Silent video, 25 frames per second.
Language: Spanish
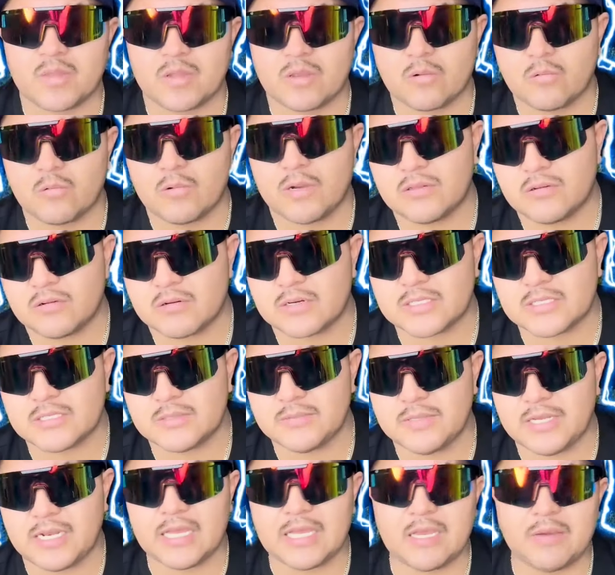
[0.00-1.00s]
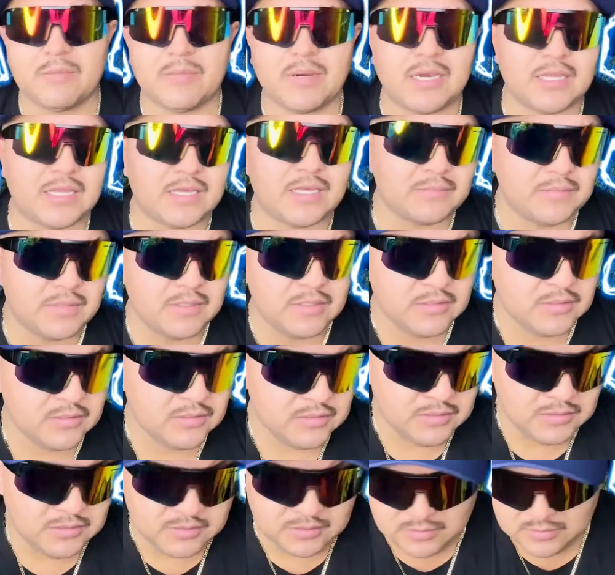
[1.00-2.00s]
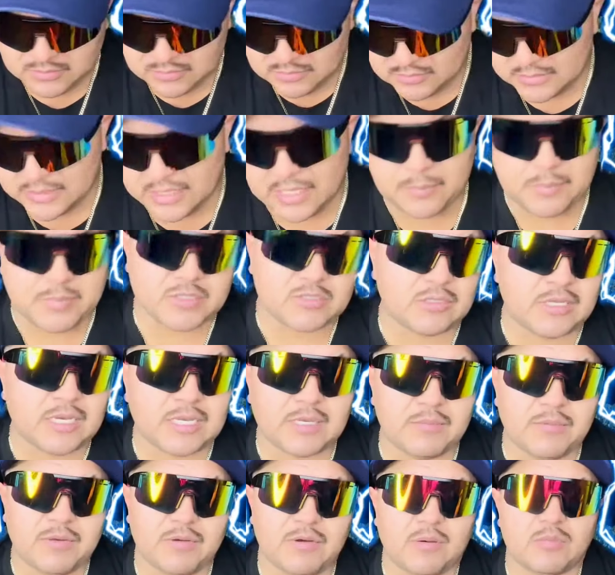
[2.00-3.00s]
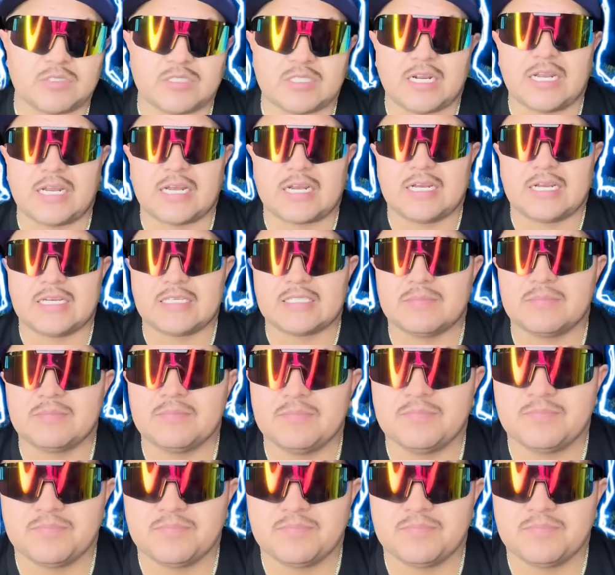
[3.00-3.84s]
cuando recibí la llamada de la persona que me iba a mostrar la casa,